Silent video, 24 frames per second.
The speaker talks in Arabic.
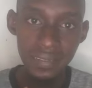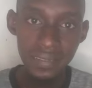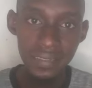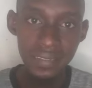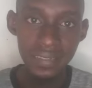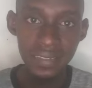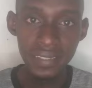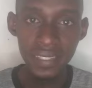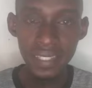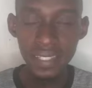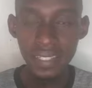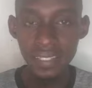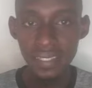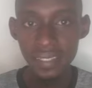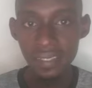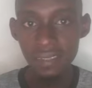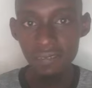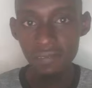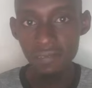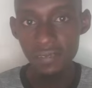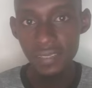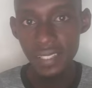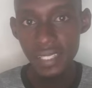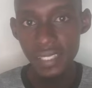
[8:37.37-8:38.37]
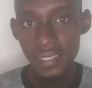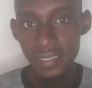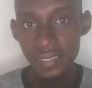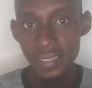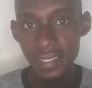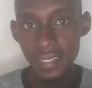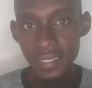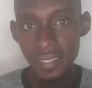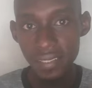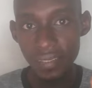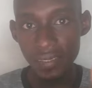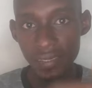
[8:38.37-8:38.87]
ندخل فيها
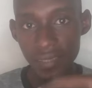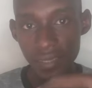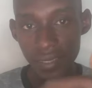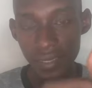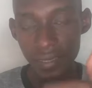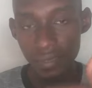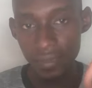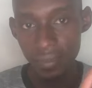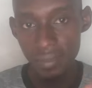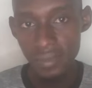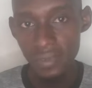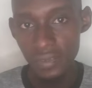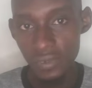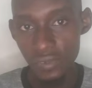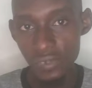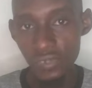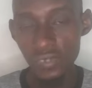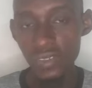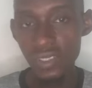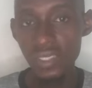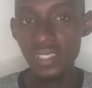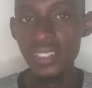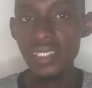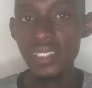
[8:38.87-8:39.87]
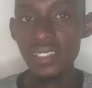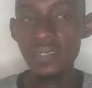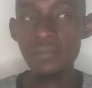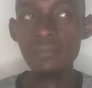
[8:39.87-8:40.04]
تاني تحت نقطتين